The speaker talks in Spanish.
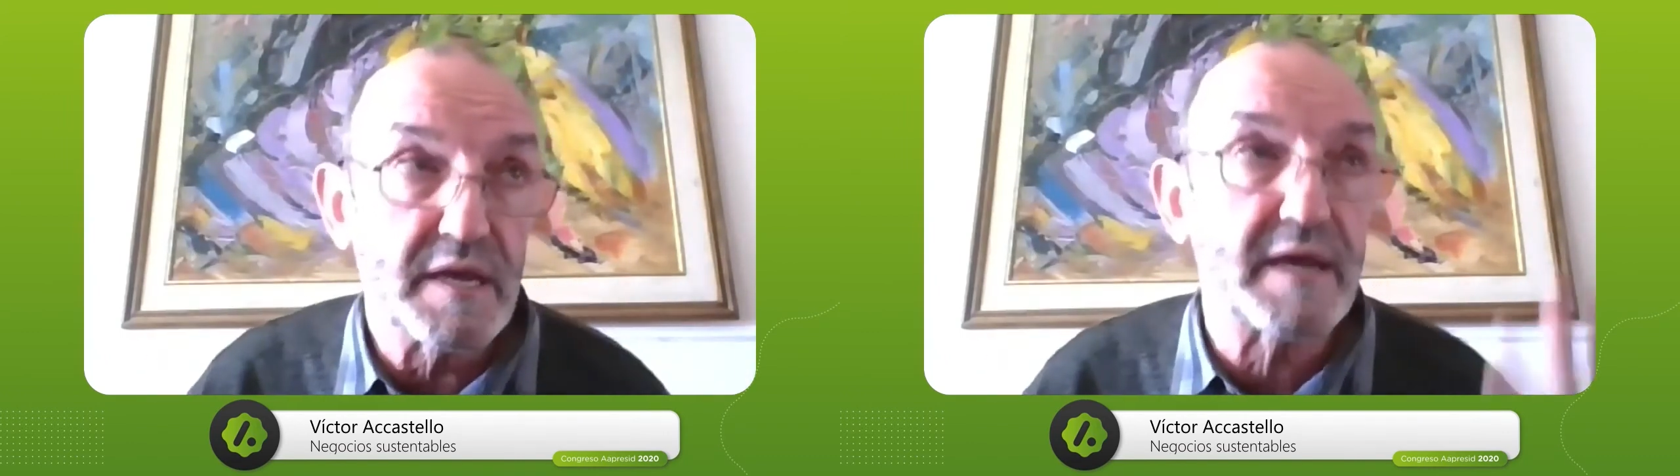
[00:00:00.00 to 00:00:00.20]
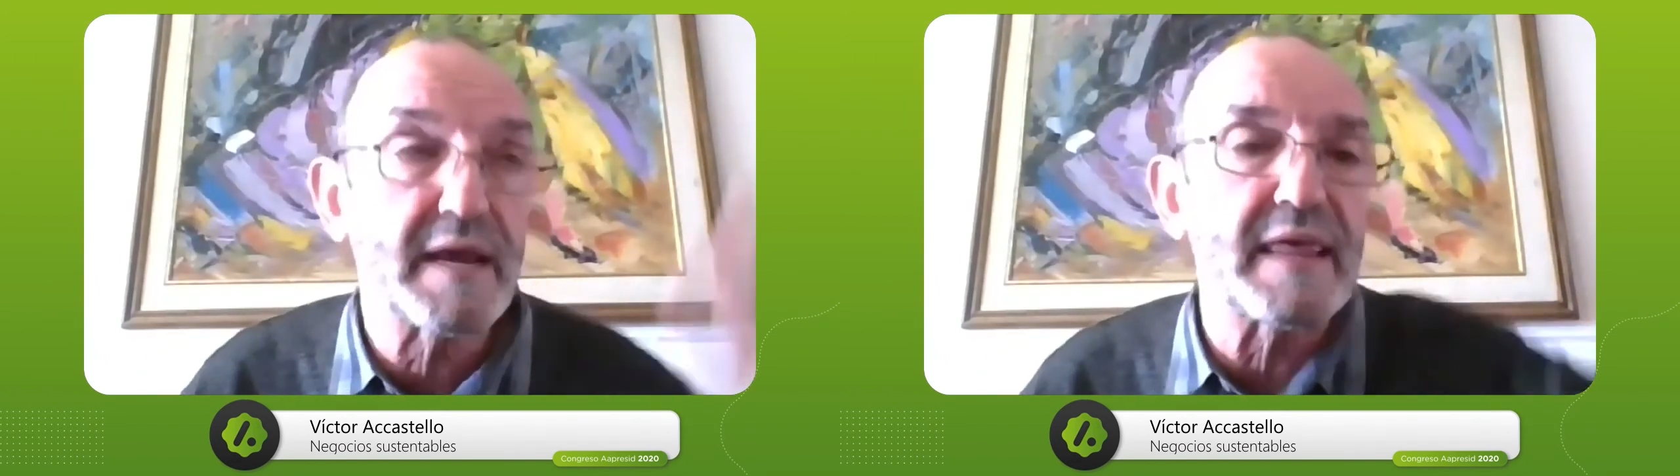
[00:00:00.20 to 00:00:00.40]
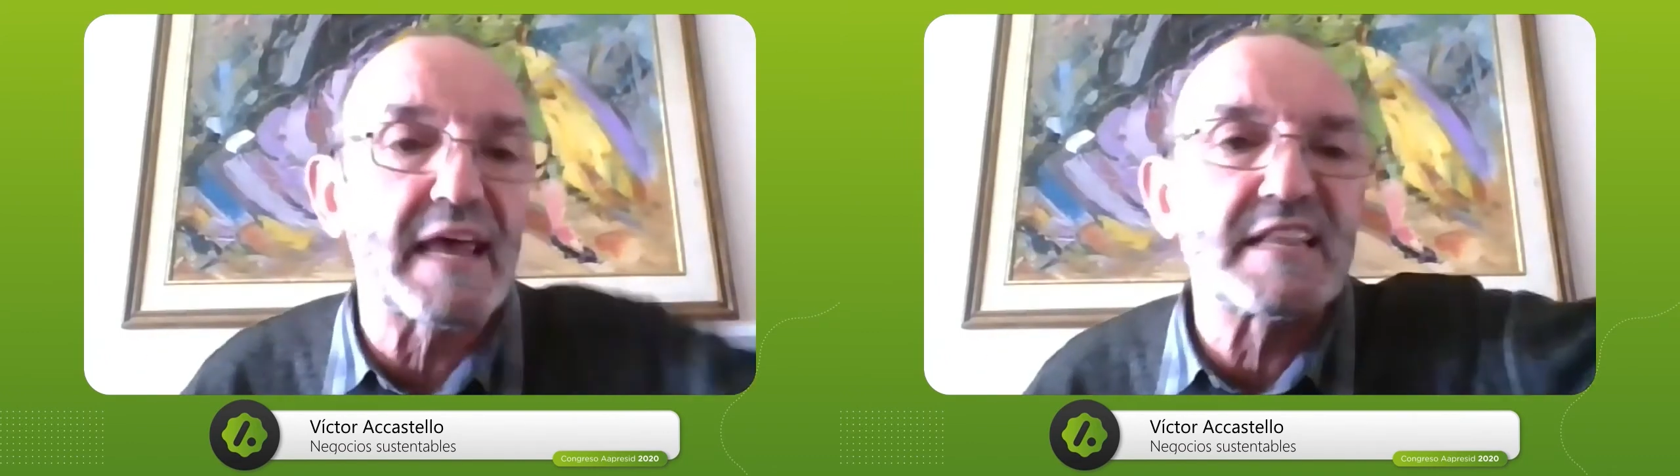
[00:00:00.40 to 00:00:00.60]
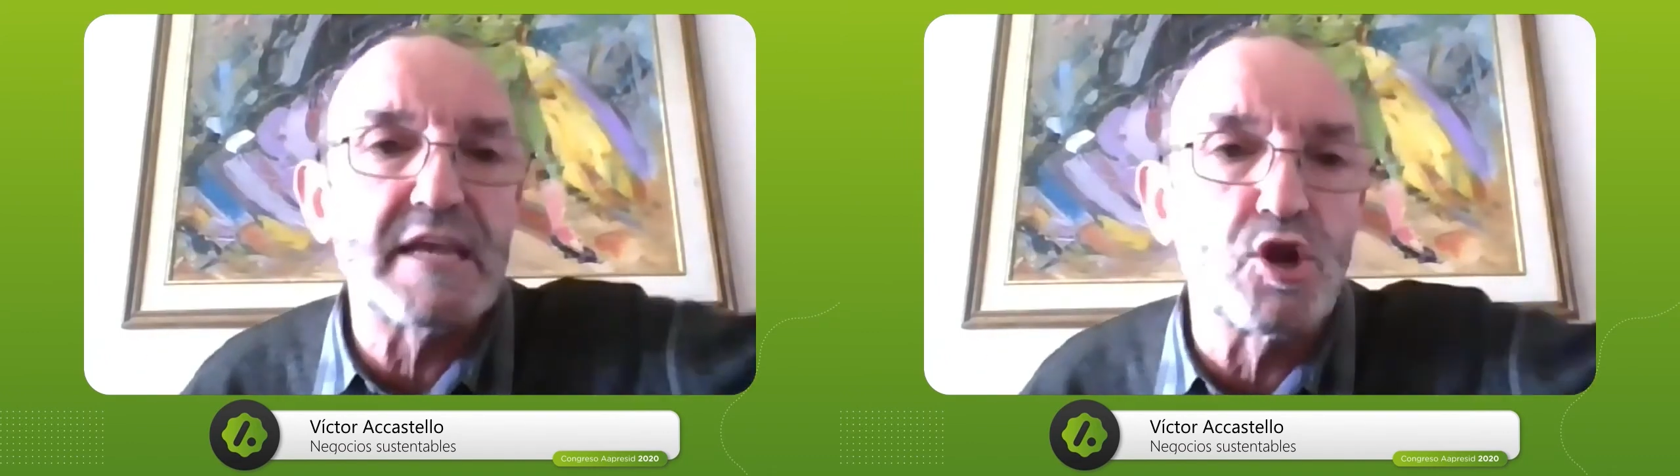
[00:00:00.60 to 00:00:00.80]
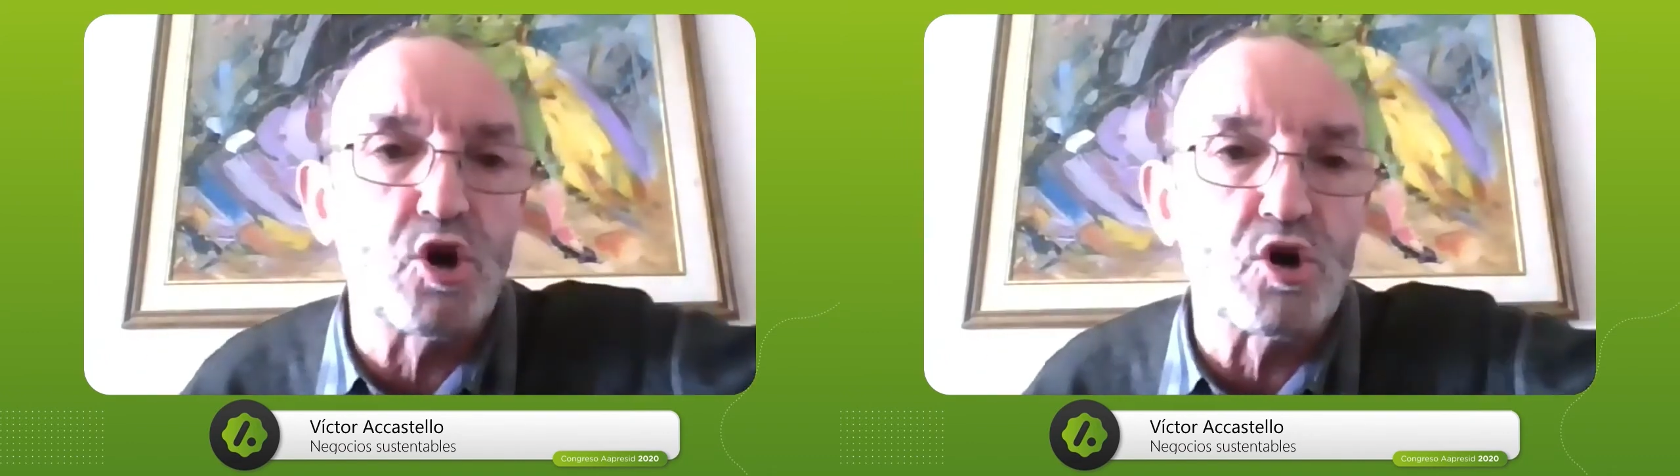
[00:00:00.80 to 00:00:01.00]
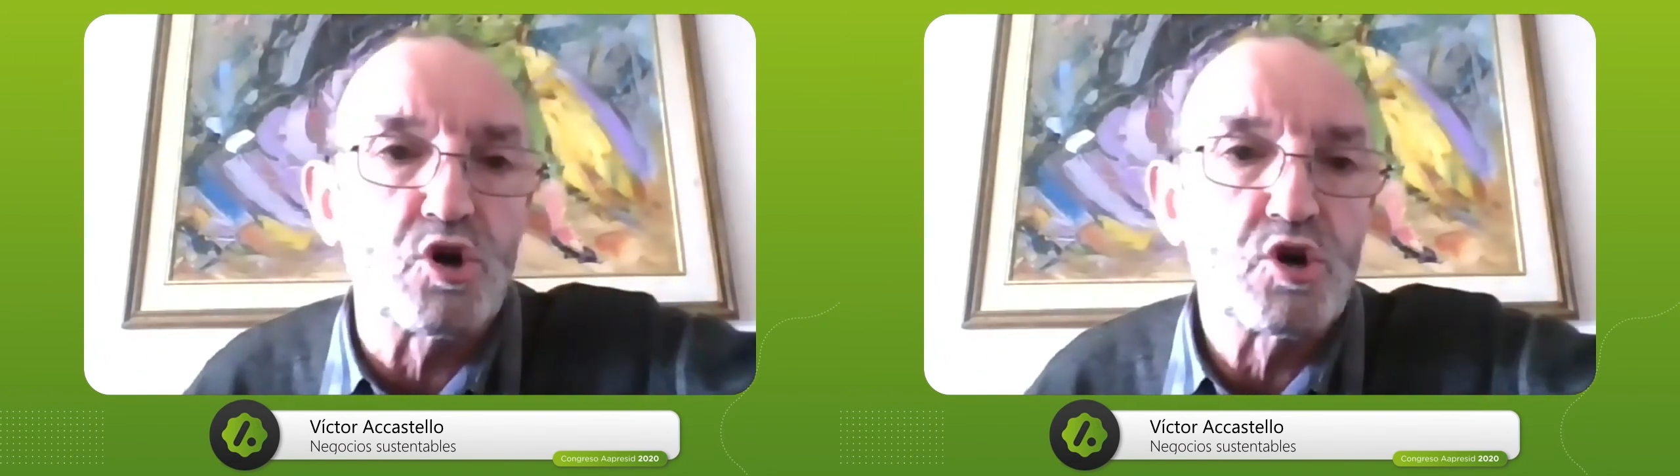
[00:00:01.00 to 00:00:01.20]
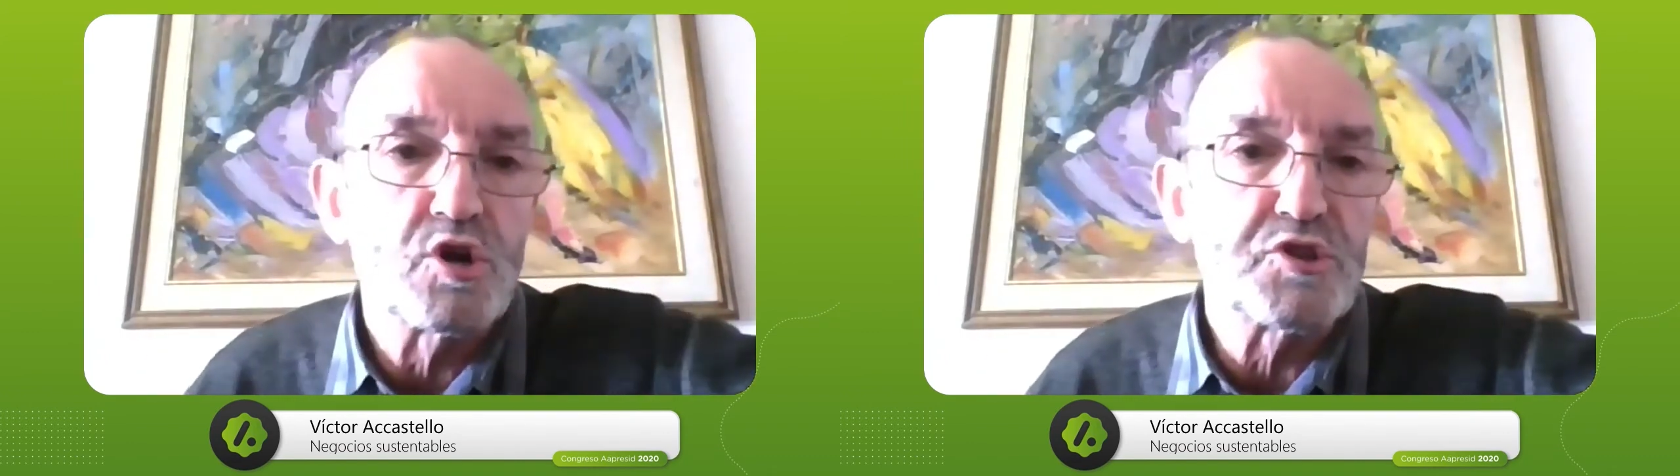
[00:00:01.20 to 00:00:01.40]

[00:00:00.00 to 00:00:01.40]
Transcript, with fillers: y qué destino